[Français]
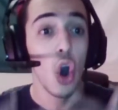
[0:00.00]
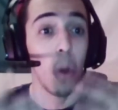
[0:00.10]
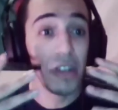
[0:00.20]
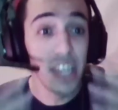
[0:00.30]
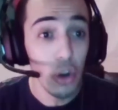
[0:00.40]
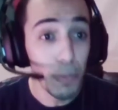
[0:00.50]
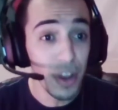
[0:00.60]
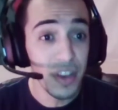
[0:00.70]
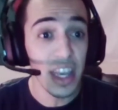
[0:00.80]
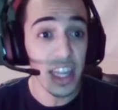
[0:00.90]
on m'a dit que le
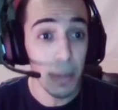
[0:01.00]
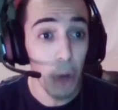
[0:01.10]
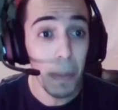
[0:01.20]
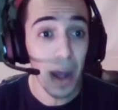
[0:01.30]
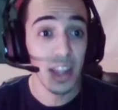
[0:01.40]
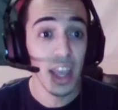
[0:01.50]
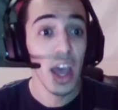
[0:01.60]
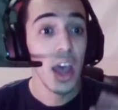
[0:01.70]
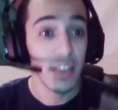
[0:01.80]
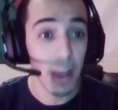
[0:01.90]
policier qui était mort par terre
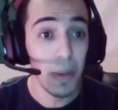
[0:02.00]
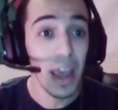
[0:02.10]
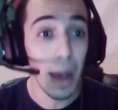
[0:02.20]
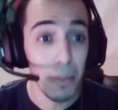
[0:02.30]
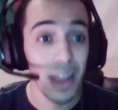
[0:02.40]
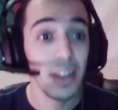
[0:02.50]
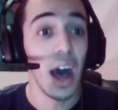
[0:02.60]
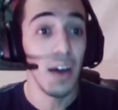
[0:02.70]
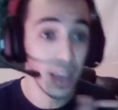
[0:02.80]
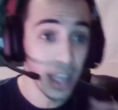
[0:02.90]
s'appelait Ahmed,
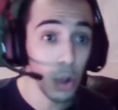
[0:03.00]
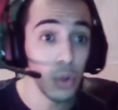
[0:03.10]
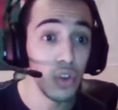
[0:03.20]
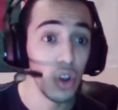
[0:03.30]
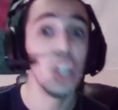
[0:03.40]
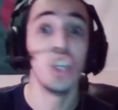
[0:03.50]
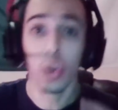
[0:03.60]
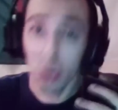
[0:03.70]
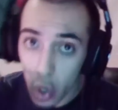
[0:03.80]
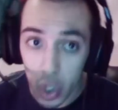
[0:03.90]
avait 42 ans, et j'ai
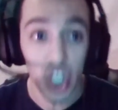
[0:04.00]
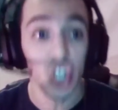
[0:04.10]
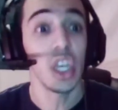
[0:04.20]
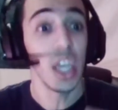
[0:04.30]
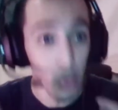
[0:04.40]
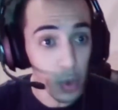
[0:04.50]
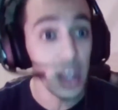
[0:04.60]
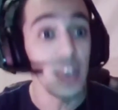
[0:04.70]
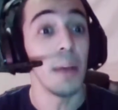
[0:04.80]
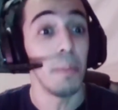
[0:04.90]
encore recherché, et oui,
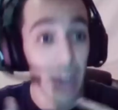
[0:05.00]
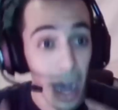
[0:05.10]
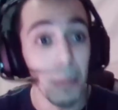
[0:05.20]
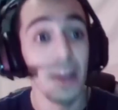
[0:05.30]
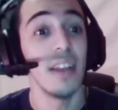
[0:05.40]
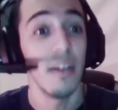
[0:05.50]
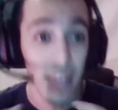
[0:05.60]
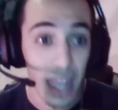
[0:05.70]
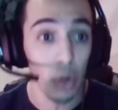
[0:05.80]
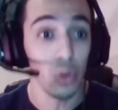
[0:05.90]
il s'appelait Ahmed, il avait
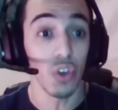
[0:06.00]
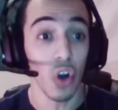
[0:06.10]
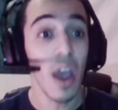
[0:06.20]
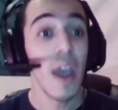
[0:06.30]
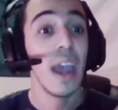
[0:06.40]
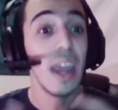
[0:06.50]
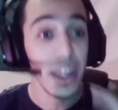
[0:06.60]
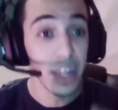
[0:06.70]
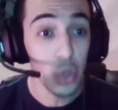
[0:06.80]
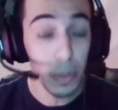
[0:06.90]
42 ans, et il a
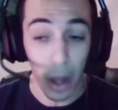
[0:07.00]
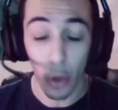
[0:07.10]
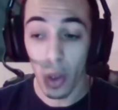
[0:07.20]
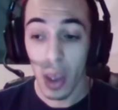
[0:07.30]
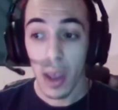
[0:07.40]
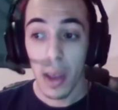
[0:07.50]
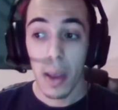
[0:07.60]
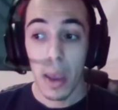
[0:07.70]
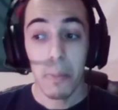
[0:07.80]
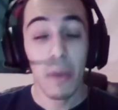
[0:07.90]
été tué par eux.
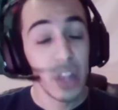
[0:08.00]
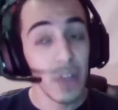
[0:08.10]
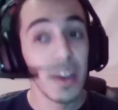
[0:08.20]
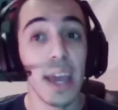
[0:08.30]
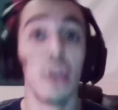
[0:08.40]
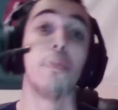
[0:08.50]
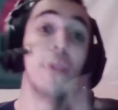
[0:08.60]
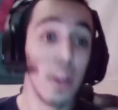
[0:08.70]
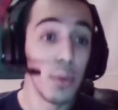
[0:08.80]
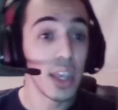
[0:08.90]
Mais vous savez qu'il y a un autre
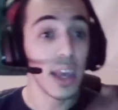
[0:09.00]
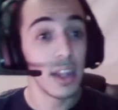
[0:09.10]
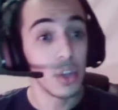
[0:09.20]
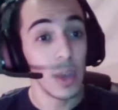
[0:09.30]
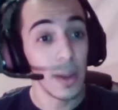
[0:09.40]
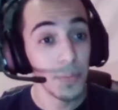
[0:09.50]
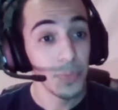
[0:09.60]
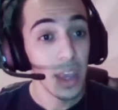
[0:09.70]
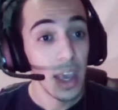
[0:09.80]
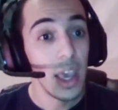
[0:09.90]
policier aussi qui a été tué.
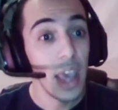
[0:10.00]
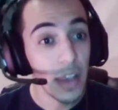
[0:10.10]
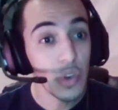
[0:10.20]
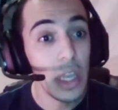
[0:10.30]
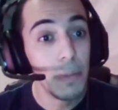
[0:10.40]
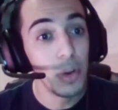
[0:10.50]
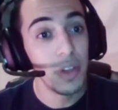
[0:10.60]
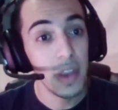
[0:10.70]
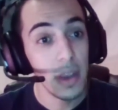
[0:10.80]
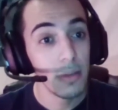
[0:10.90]
Et est-ce que les
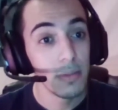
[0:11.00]
policiers,